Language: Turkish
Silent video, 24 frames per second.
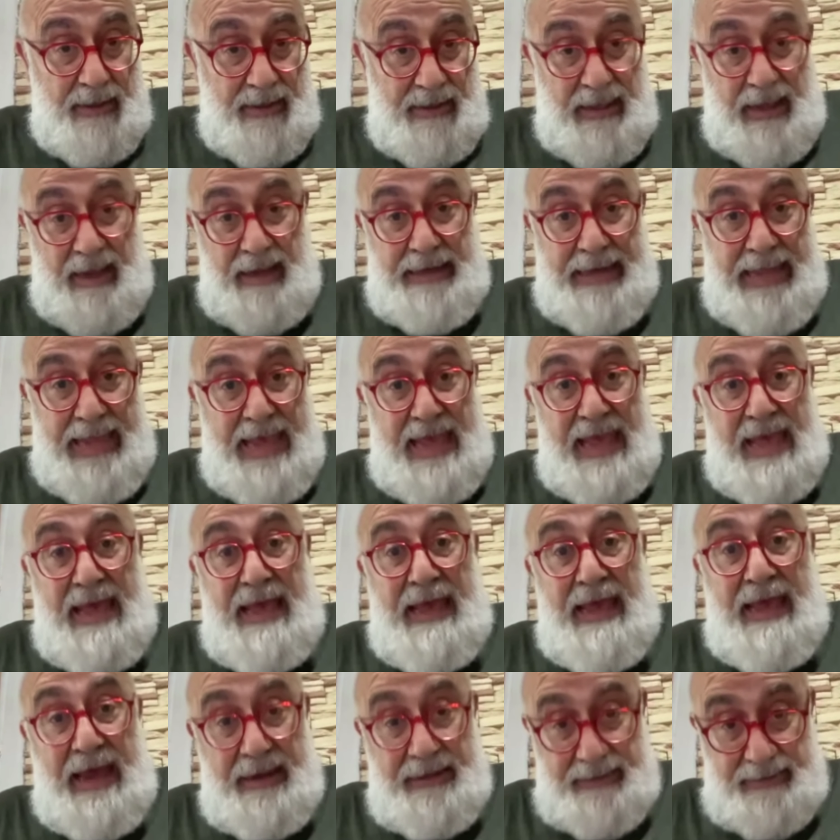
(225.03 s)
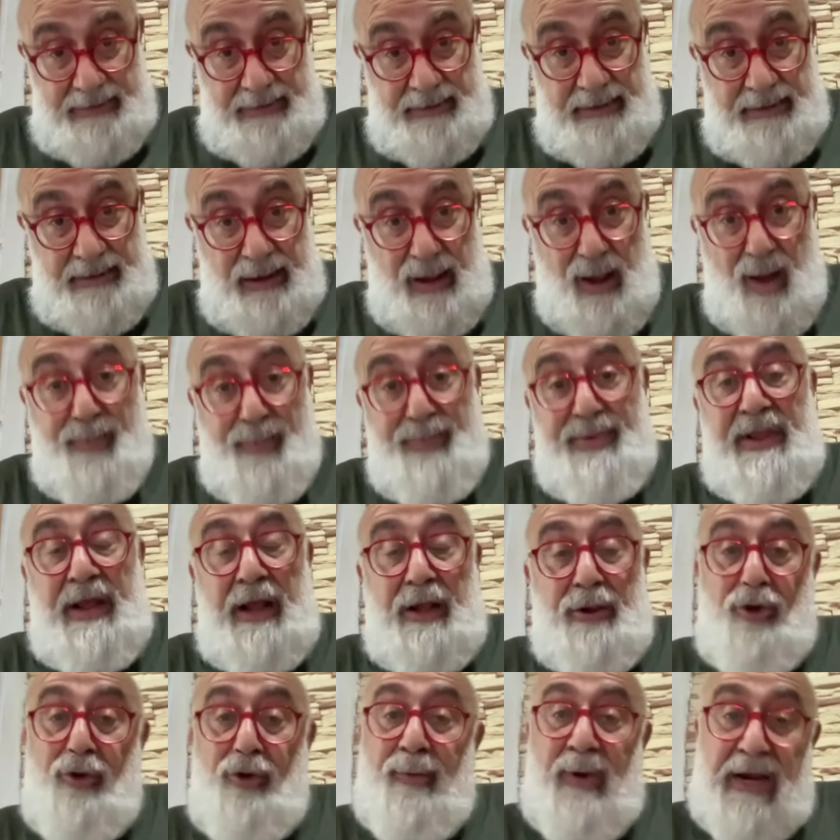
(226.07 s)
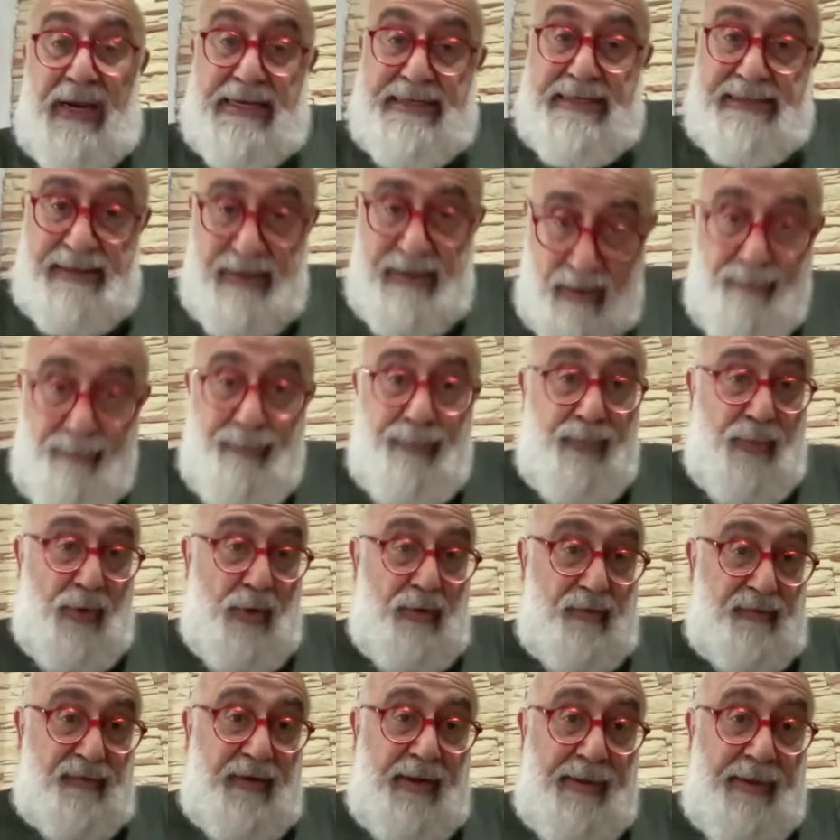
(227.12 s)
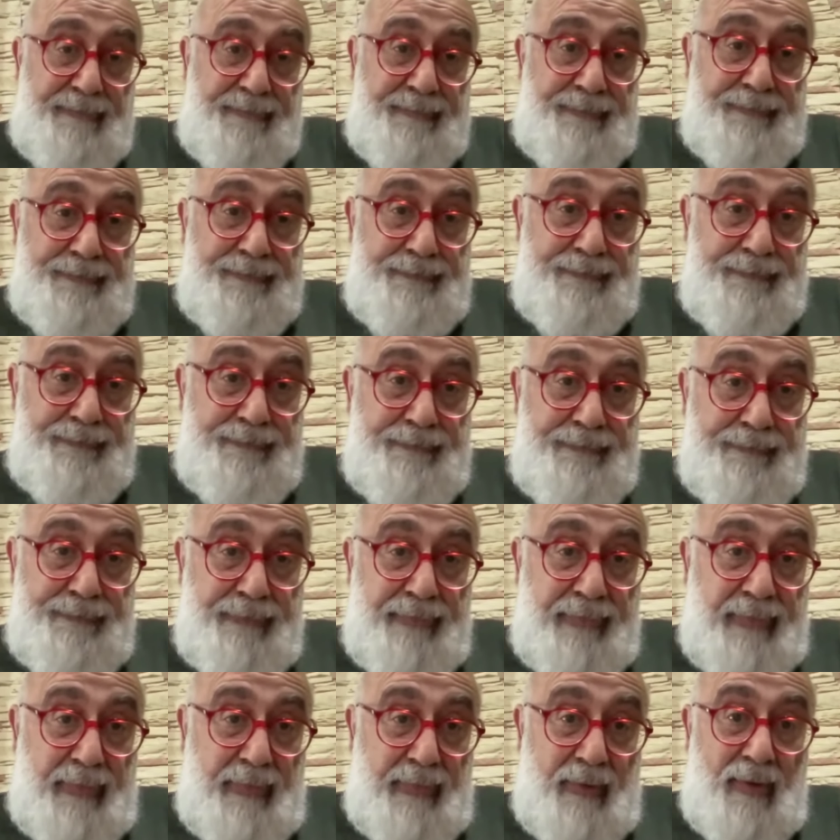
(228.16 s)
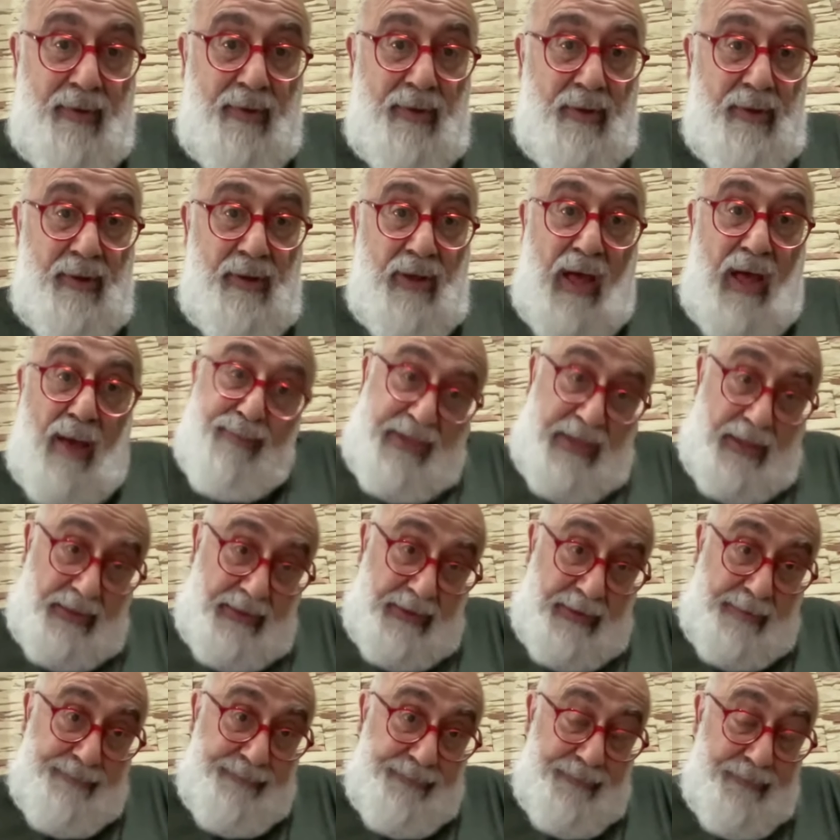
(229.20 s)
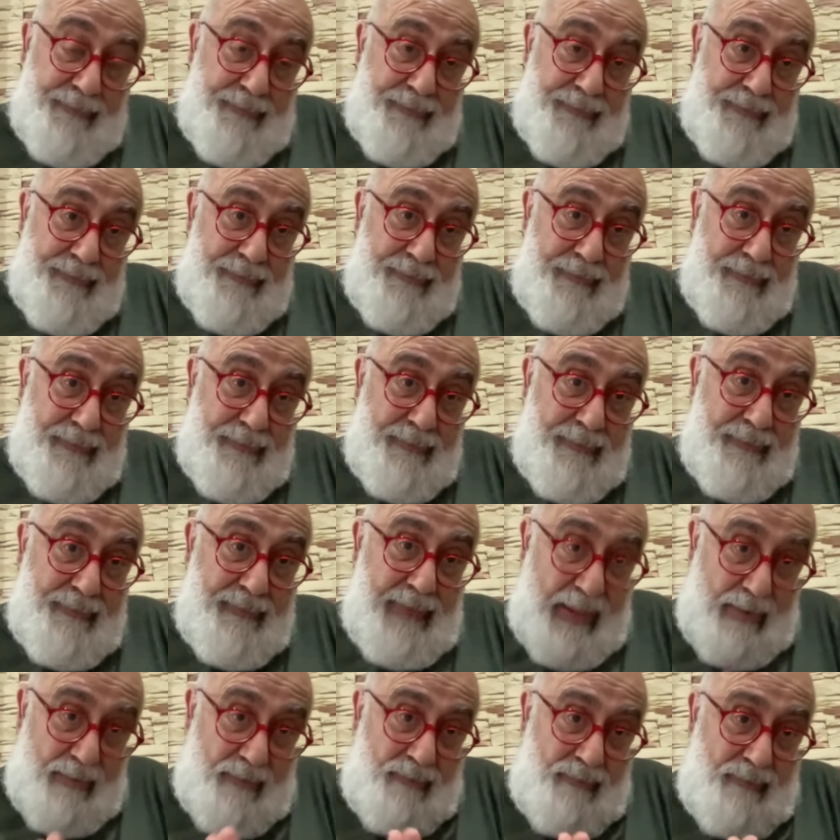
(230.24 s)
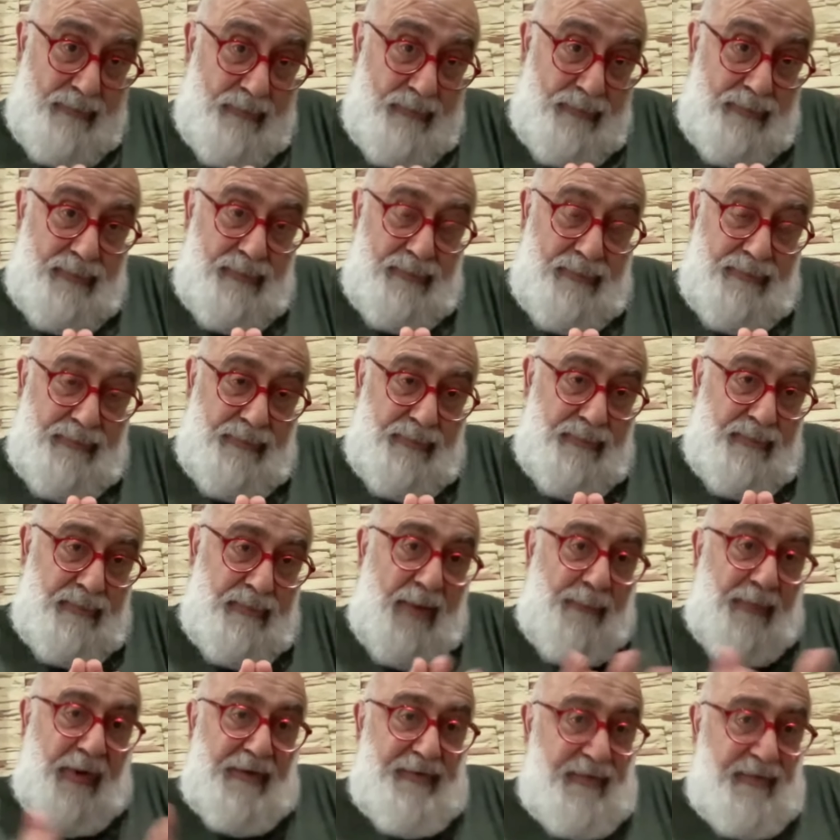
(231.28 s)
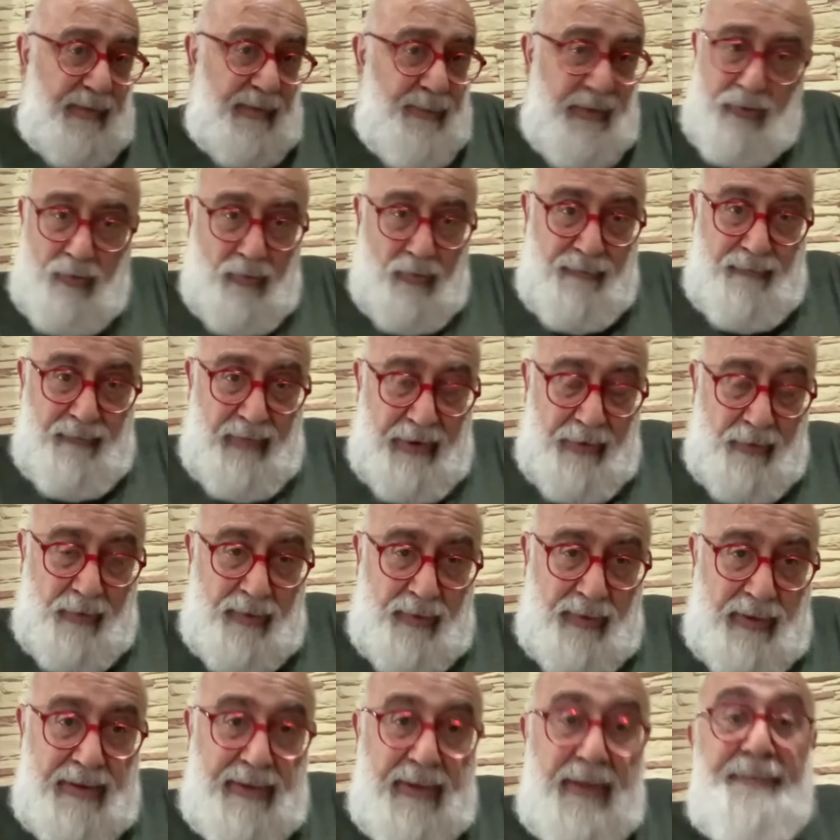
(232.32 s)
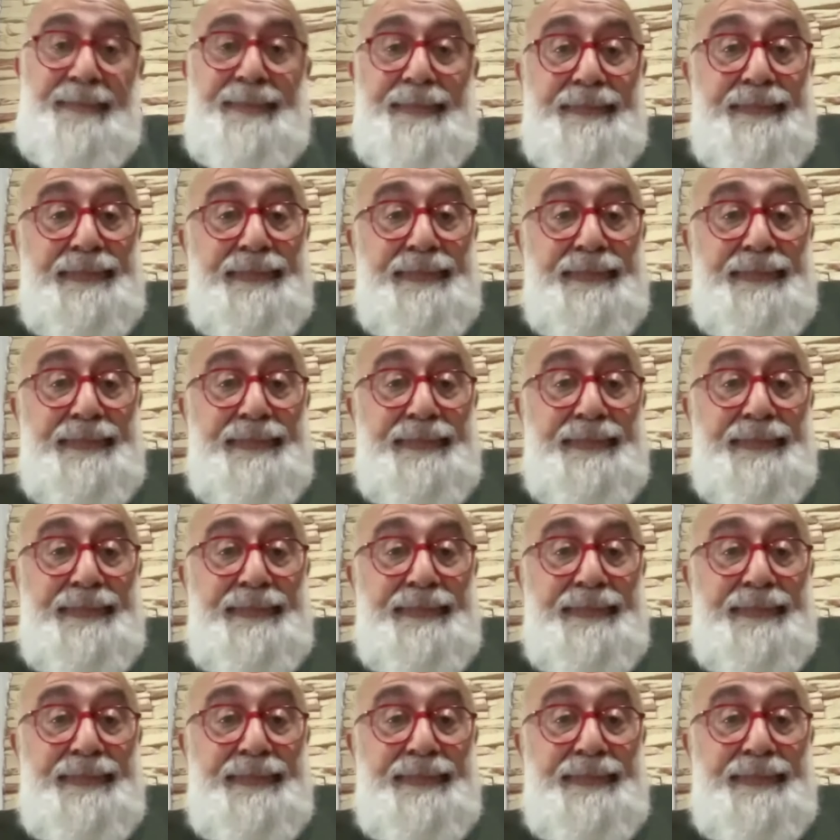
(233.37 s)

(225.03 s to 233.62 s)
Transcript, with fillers: Yani eğer aptal numarası yapmıyorsa aptal. Yani apaçık bir durum var ortada.